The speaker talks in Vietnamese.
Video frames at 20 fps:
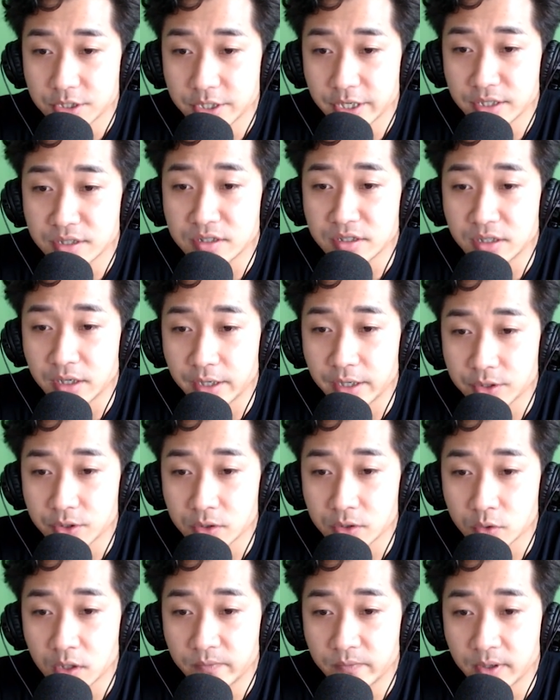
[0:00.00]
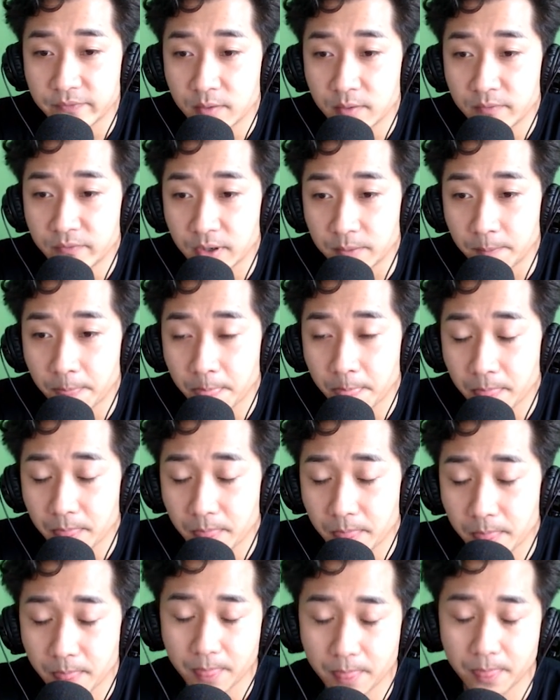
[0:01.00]
Clint bình tâm lại, ngẫm
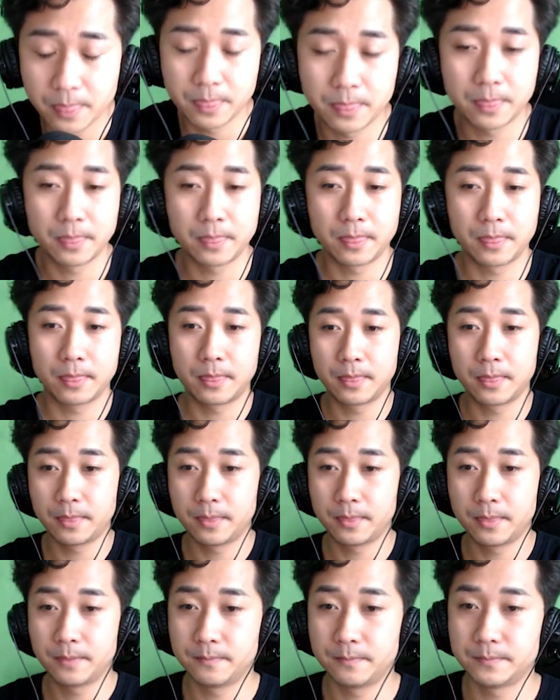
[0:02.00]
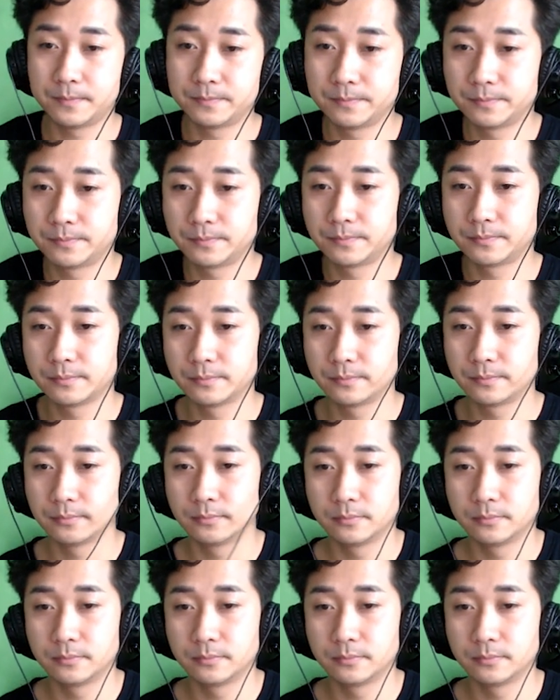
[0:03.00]
lại một lần nữa những sự việc vừa rồi.